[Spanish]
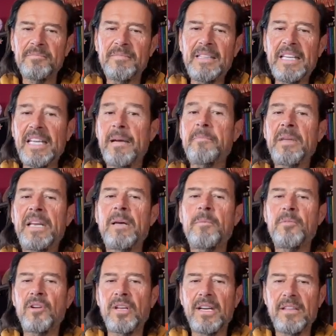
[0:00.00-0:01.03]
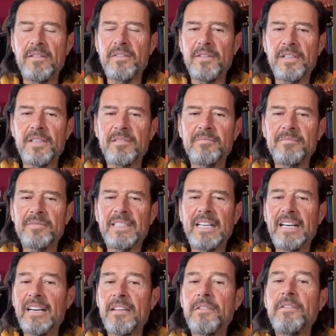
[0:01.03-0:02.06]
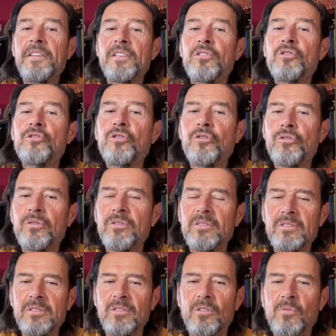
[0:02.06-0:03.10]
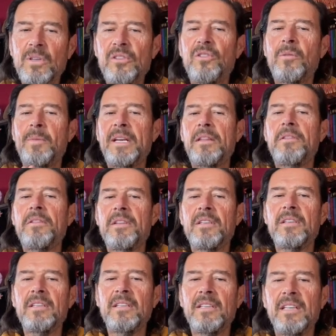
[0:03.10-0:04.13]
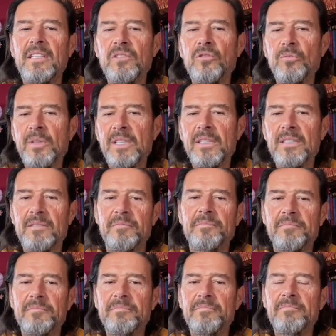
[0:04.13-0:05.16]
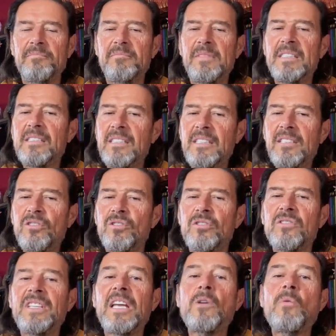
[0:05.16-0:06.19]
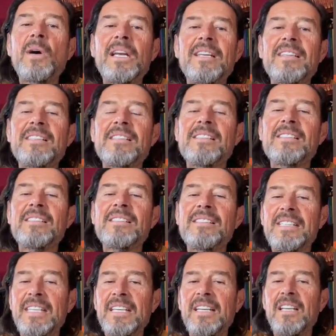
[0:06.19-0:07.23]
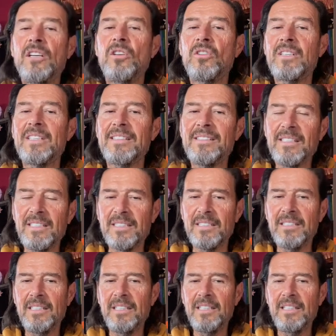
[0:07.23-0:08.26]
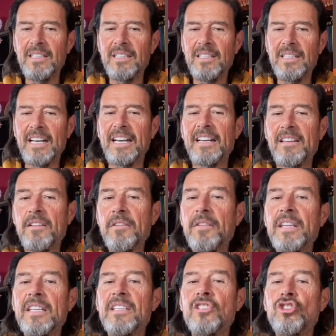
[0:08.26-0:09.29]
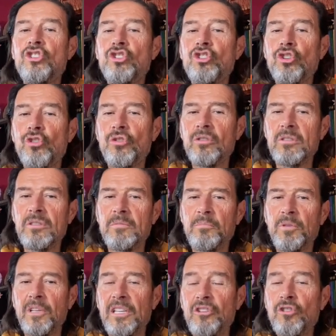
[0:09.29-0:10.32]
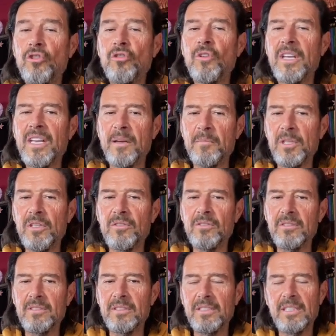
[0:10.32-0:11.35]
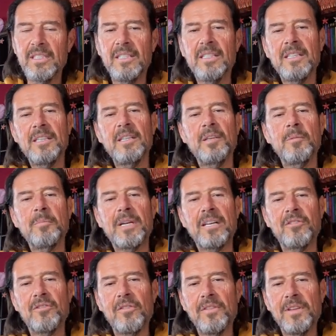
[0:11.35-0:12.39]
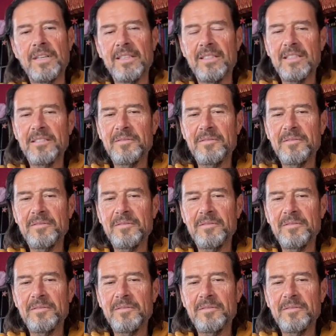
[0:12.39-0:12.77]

Y cámbiala por agradecer. Agradece todo cuanto aparece en tu vida. Insisto, da igual sea lo que sea, agradece todo, porque todo es camino para conocerte.